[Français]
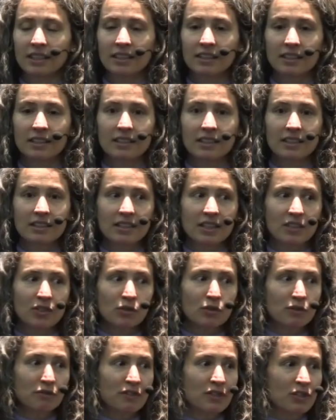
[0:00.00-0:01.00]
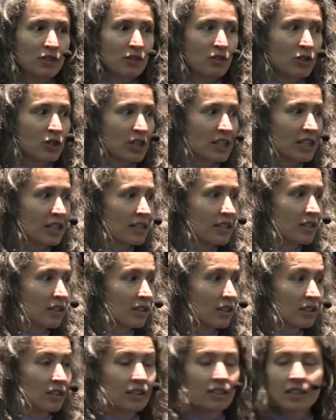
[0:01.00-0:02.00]
qui était un neurophysiologiste
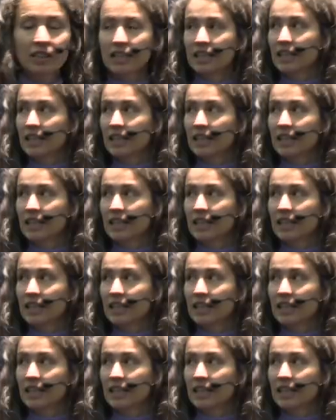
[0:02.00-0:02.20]
euh,